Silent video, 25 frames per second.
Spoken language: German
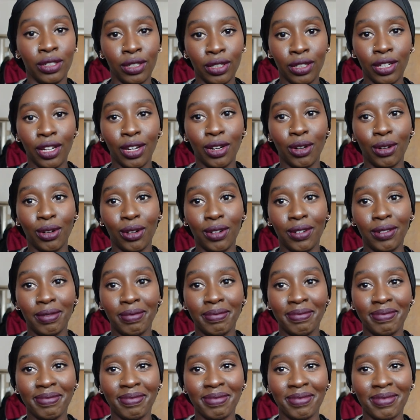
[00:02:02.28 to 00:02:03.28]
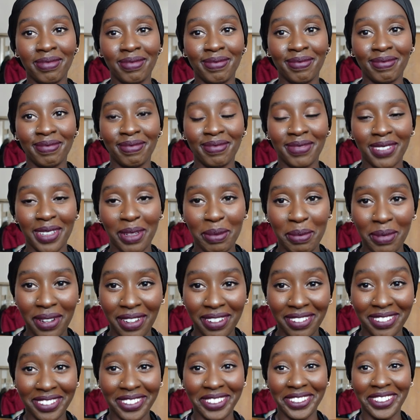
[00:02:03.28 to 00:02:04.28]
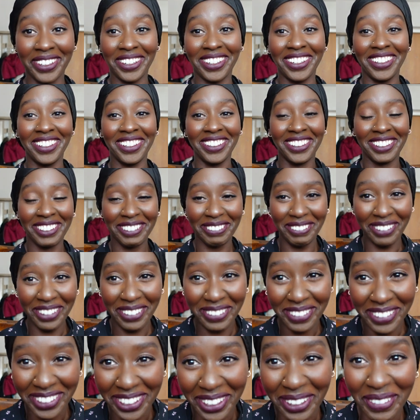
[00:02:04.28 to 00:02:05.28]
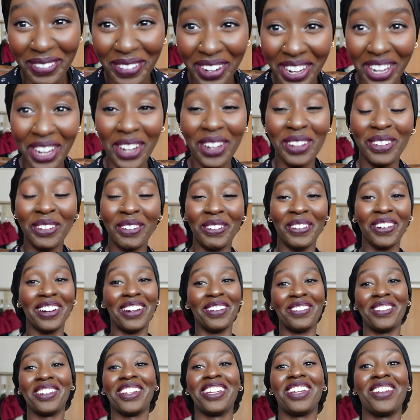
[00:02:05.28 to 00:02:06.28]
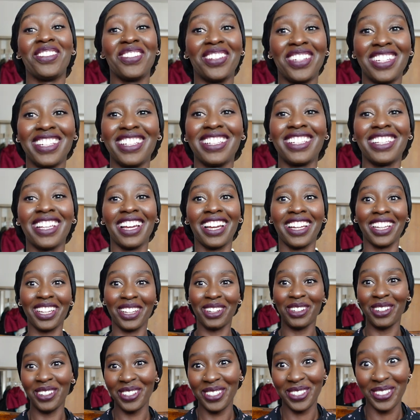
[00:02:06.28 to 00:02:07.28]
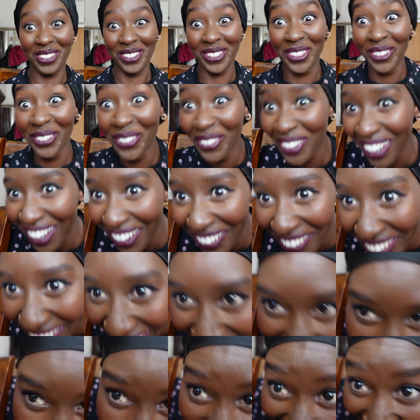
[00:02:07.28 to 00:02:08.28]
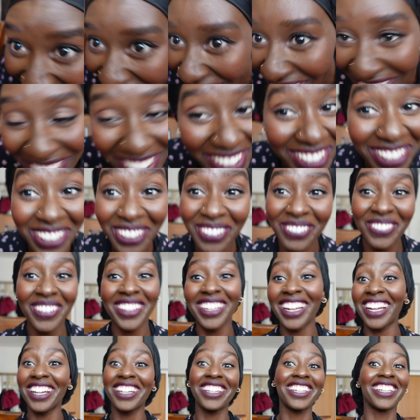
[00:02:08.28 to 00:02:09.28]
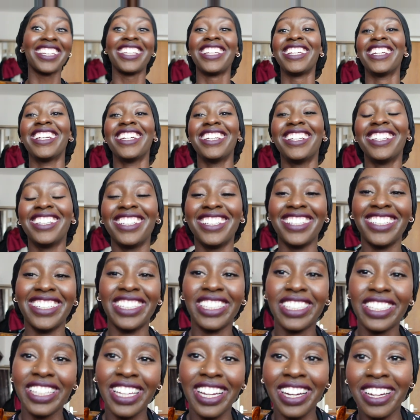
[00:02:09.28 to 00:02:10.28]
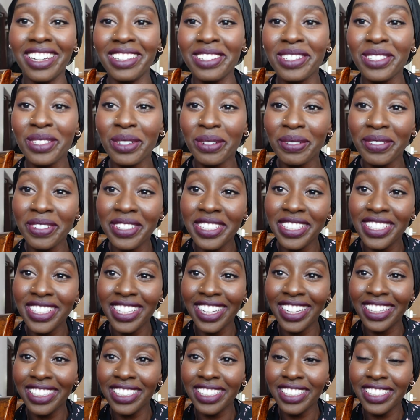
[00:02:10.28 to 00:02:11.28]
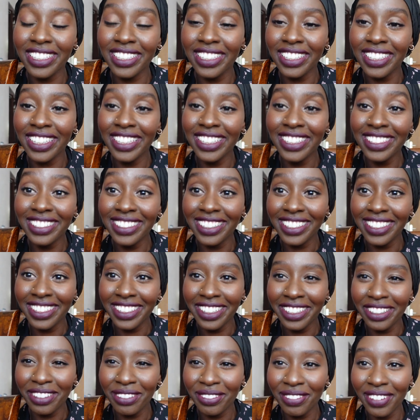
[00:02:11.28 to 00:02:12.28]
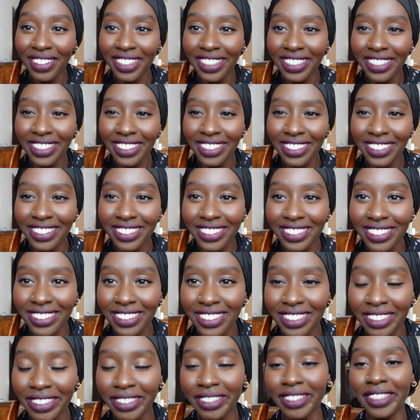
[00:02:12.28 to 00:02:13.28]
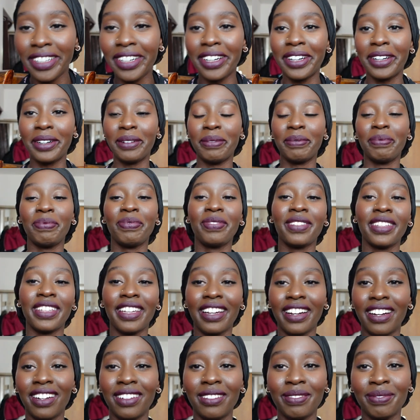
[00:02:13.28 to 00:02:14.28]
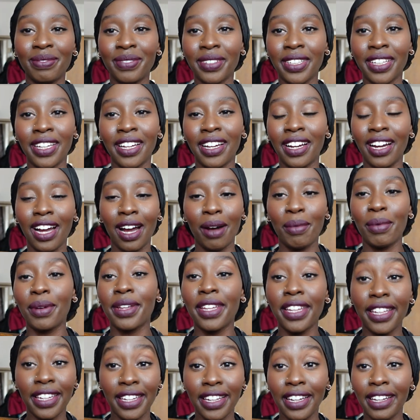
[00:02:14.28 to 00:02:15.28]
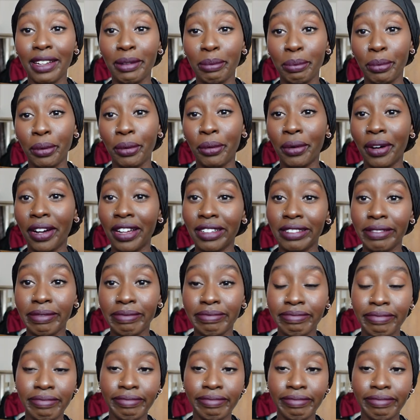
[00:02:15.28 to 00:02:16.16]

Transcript: Genau. Ich meine, ja, manchmal denke ich mir eh toll, aber irgendwie die sehr genau. Also zu habe ich nicht gegeben, sonst sieht man all die, ja, so wie es halt in der Internetwelt ist. Ähm, ja, aber jeder hat Poren